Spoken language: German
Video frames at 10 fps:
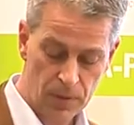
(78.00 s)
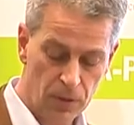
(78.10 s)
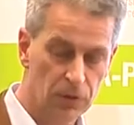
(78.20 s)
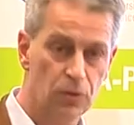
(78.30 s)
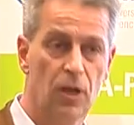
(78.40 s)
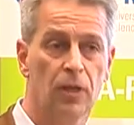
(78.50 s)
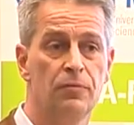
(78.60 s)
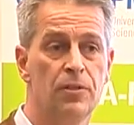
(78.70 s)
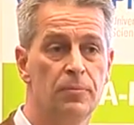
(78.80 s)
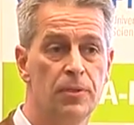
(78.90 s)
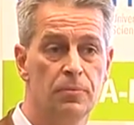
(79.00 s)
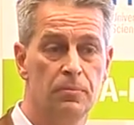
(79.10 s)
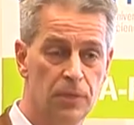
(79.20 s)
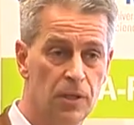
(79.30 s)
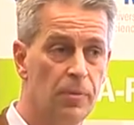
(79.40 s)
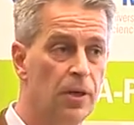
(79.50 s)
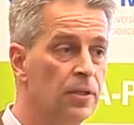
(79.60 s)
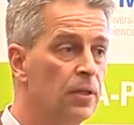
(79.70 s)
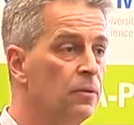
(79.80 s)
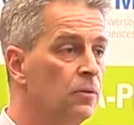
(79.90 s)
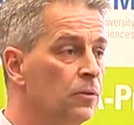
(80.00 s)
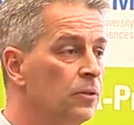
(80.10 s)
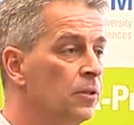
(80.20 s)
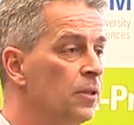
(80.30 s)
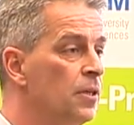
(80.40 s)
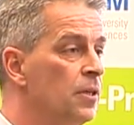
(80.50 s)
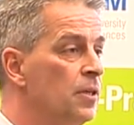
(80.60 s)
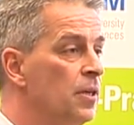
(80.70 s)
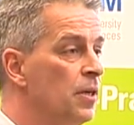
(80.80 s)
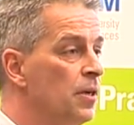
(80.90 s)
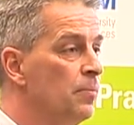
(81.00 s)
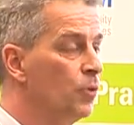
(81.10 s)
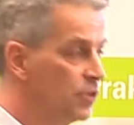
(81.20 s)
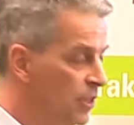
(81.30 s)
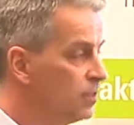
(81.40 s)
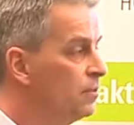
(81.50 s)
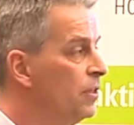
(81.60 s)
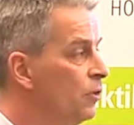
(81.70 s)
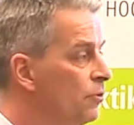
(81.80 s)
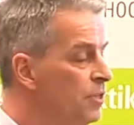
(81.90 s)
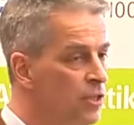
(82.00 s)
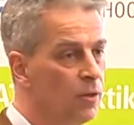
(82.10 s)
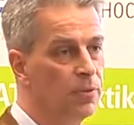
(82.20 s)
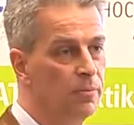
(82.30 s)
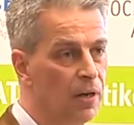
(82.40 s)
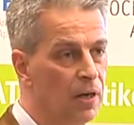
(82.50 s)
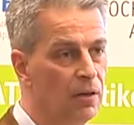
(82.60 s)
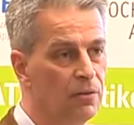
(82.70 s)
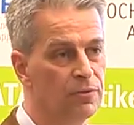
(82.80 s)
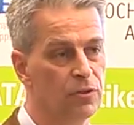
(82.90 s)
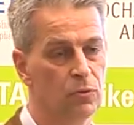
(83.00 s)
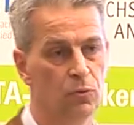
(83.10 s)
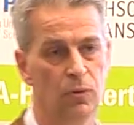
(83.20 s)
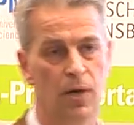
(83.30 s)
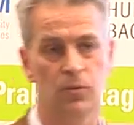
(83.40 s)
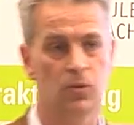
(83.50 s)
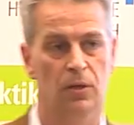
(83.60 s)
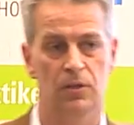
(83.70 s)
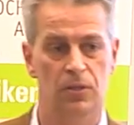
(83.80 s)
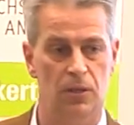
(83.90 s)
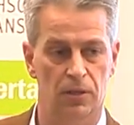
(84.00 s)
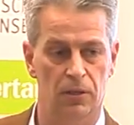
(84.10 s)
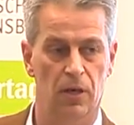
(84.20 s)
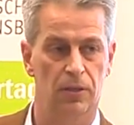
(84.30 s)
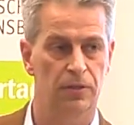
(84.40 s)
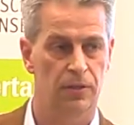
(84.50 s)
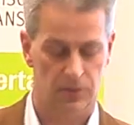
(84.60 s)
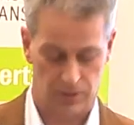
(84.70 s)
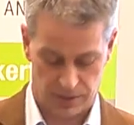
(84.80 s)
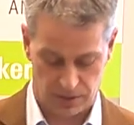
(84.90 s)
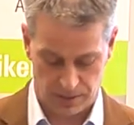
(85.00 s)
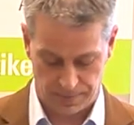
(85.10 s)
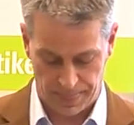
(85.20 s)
Und solange wir sie mit Mitarbeitern und Prozessen, die noch nicht optimal laufen, zu tun haben, solange ist Qatar garantiert das Richtige.